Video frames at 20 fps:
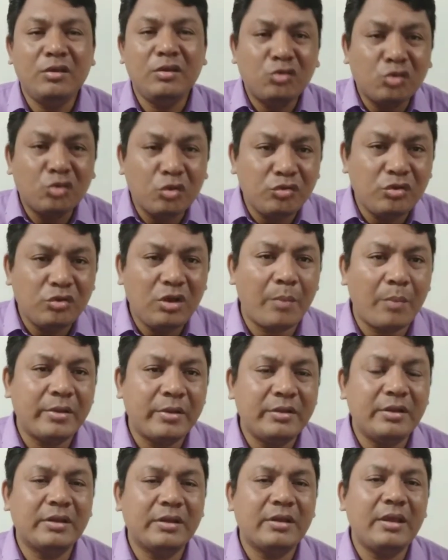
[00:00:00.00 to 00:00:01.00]
ঈশ্বর যদি
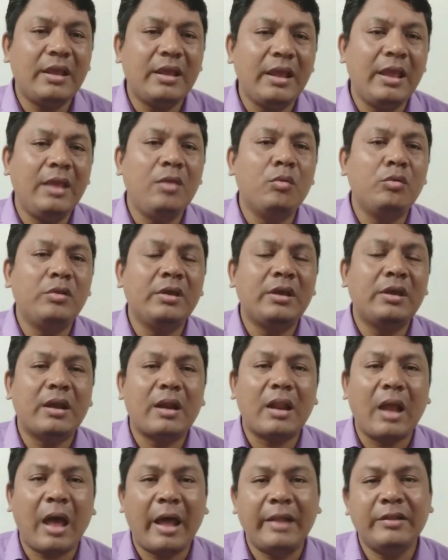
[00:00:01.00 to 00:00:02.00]
আমাদেরকে এই অধিকার
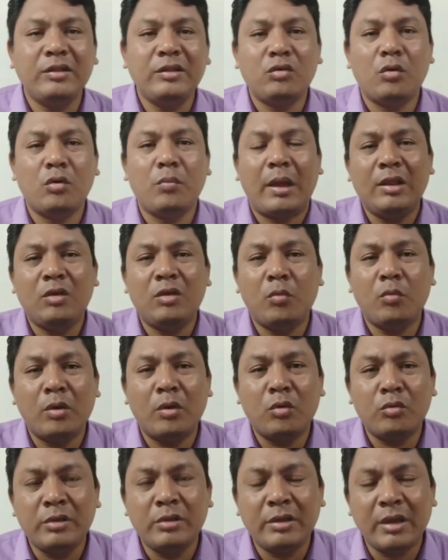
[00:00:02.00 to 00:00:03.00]
না দিত মালিক
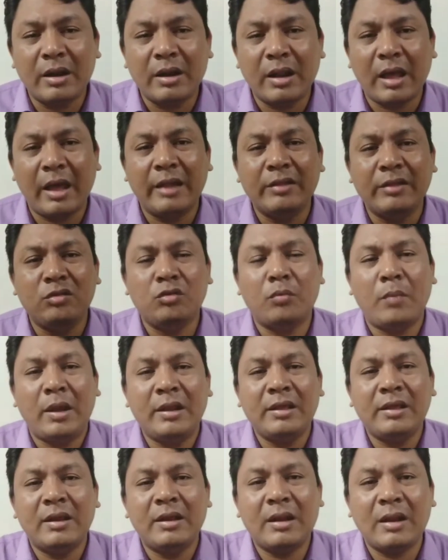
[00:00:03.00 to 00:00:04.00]
হবার অধিকার না দিত
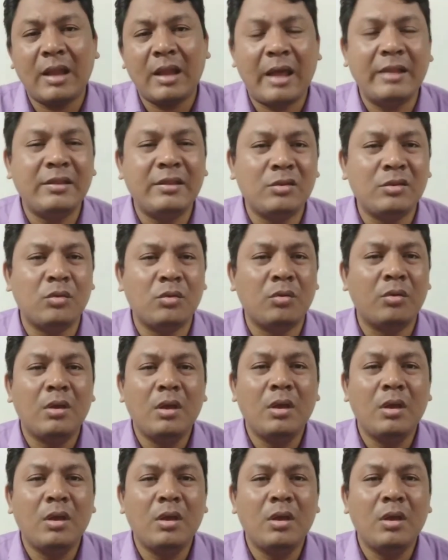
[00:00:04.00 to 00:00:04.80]
মালিকানা না দিত